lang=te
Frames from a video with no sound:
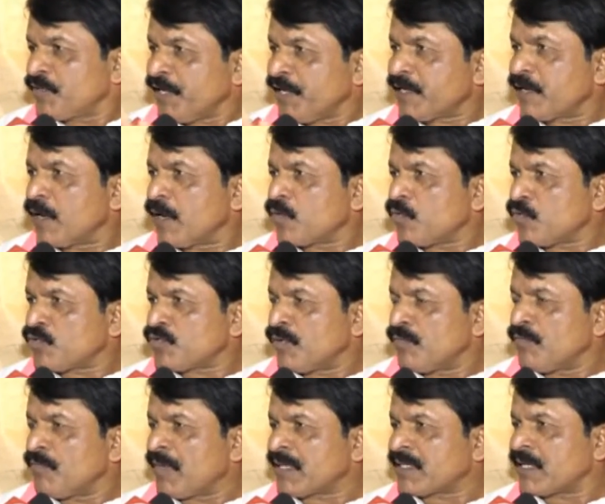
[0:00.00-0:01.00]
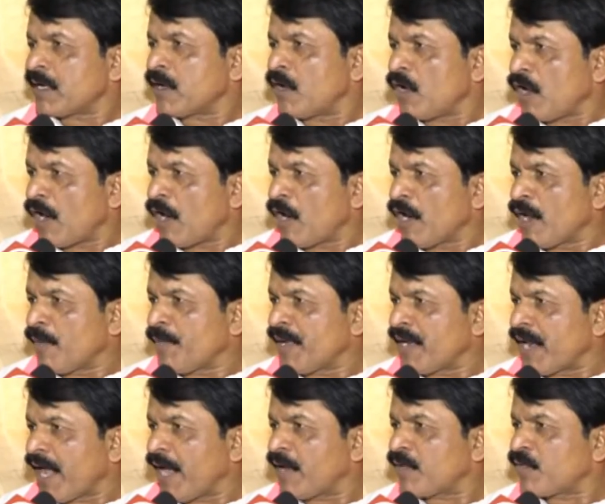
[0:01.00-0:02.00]
సీట్ల కోసం కళ్ళాలు
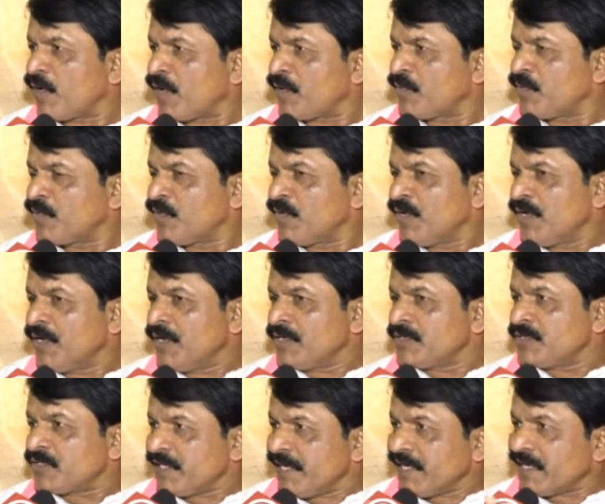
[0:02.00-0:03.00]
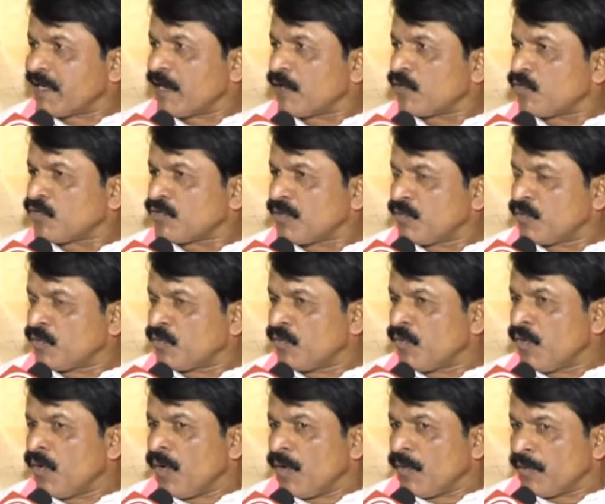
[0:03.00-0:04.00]
లేపే నాయకులను సీట్ల కోసము
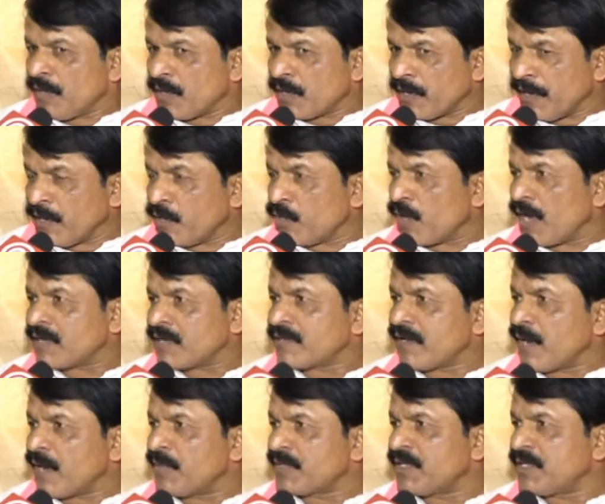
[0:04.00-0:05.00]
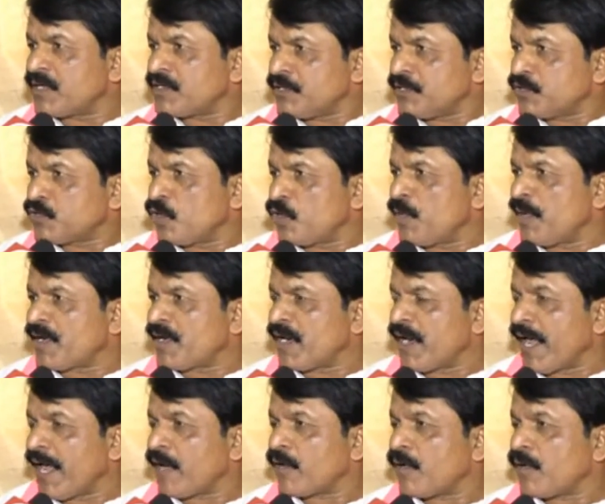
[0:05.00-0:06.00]
ఈ రెండు రాష్ట్రాల మధ్యన చిచ్చులు
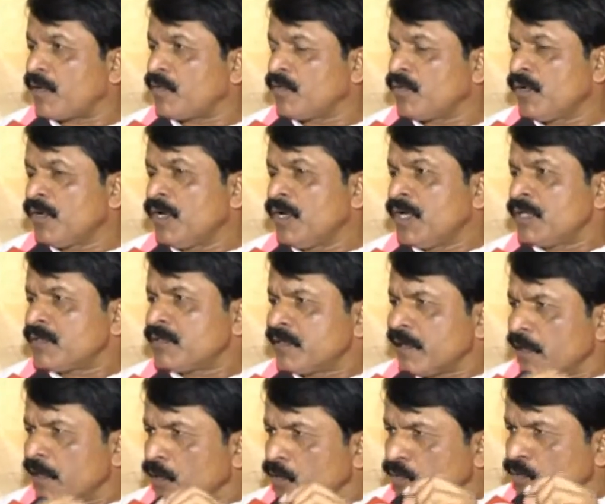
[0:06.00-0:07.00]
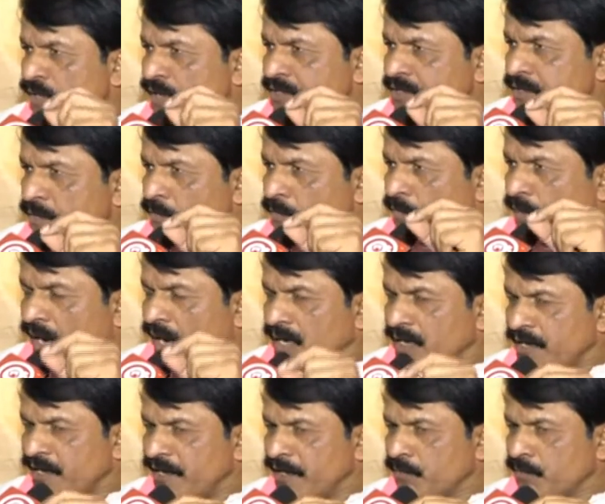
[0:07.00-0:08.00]
పెట్టే నాయకులను తెలుగుదేశం
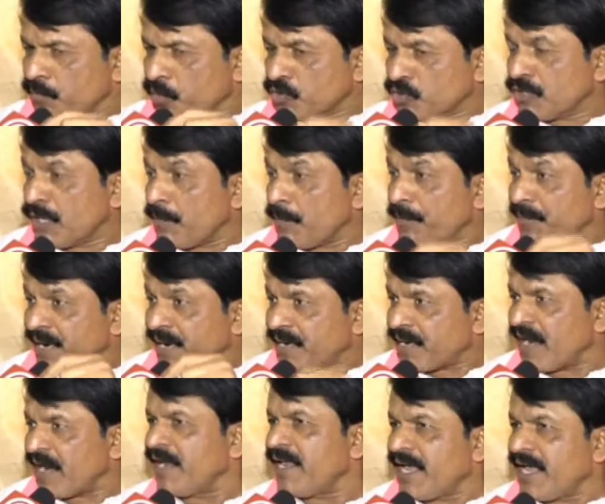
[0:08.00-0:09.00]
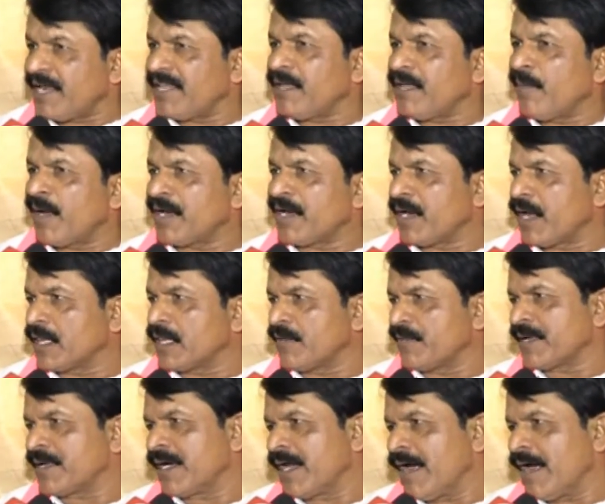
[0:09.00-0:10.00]
పార్టీని బొంద పెట్టండి అనేది మా
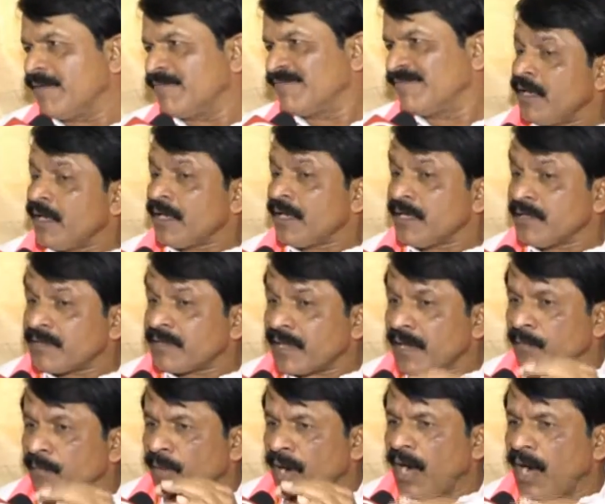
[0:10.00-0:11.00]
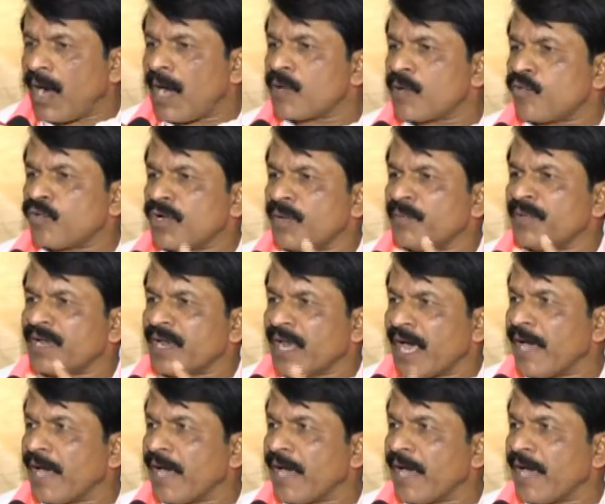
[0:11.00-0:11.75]
నినాదం ఇక్కడ ఇతర మహాకూటమి